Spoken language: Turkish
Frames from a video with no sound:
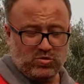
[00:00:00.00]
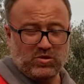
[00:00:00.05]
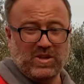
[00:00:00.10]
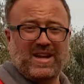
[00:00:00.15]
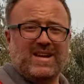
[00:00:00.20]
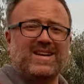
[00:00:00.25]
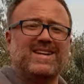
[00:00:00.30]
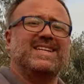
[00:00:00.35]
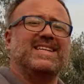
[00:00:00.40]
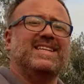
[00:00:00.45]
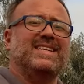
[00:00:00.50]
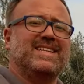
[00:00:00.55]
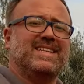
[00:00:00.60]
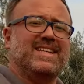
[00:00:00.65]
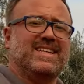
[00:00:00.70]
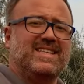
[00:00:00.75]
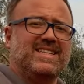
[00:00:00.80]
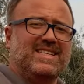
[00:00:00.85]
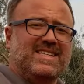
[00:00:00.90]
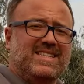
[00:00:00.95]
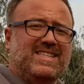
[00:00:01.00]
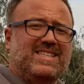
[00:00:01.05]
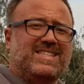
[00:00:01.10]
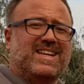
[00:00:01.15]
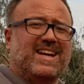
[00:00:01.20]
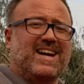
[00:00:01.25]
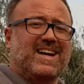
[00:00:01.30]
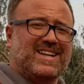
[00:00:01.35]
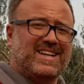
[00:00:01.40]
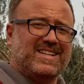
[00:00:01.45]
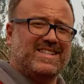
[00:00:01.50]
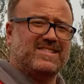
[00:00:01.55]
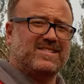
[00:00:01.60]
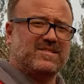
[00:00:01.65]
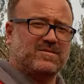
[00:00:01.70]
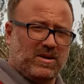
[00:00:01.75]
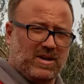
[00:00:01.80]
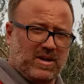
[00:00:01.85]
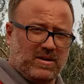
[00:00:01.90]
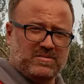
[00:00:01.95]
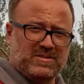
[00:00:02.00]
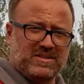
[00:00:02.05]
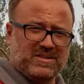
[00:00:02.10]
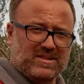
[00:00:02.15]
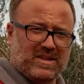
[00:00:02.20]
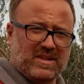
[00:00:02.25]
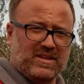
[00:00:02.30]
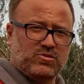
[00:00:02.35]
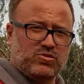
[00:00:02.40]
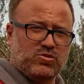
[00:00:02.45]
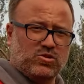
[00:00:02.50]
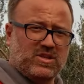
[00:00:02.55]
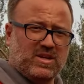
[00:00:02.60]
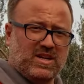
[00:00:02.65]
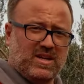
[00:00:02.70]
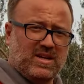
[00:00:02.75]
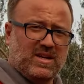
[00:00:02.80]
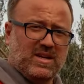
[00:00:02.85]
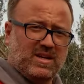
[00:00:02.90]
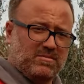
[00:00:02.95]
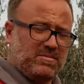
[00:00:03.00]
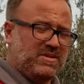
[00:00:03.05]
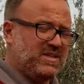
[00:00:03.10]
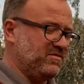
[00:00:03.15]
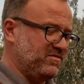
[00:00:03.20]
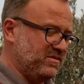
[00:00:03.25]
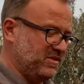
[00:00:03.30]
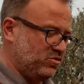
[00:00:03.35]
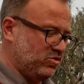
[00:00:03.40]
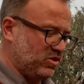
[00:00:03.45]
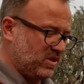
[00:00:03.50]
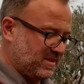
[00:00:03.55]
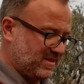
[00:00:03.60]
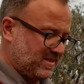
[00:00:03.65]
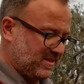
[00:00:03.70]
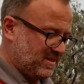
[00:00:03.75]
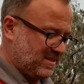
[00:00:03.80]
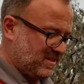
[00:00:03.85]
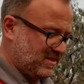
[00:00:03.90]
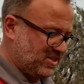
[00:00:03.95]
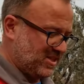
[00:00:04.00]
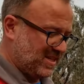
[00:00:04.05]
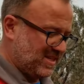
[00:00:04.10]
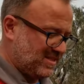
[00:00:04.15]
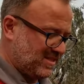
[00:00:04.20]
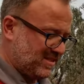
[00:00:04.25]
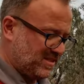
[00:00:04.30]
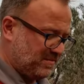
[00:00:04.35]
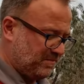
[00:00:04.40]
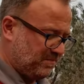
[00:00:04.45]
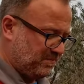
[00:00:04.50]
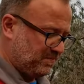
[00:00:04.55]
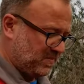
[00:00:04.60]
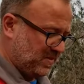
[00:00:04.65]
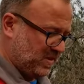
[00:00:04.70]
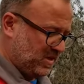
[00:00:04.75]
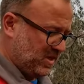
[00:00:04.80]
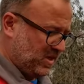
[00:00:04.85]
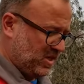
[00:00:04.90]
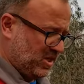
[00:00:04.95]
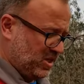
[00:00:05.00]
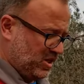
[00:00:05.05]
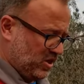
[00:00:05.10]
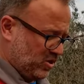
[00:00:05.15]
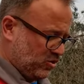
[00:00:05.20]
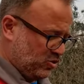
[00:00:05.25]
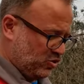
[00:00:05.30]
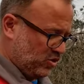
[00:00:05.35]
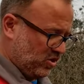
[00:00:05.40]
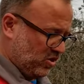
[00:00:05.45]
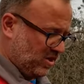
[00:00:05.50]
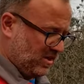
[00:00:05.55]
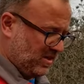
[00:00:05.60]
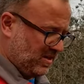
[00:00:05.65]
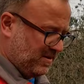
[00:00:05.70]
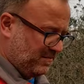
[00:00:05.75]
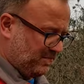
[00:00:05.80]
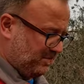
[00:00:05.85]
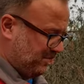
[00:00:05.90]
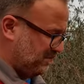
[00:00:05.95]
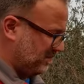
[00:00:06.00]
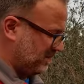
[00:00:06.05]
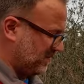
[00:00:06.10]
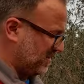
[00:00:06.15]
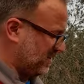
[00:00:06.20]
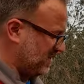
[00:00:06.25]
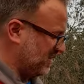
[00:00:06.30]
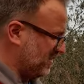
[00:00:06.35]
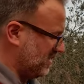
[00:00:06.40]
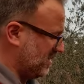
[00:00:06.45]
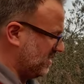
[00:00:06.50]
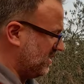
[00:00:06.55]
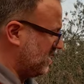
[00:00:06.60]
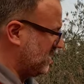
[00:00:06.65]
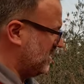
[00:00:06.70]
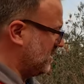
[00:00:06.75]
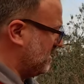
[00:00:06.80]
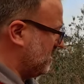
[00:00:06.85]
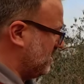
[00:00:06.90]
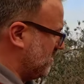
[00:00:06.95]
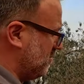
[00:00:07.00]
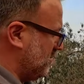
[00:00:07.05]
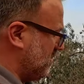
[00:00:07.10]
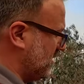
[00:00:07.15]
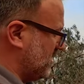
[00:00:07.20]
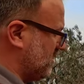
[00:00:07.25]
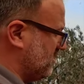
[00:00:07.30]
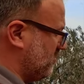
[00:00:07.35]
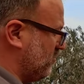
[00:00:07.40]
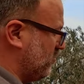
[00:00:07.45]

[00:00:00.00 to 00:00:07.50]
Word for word: Bunlarla ilgili iyice araştırma yaptıktan sonra bir video hazırlayacağız. Şöyle bakın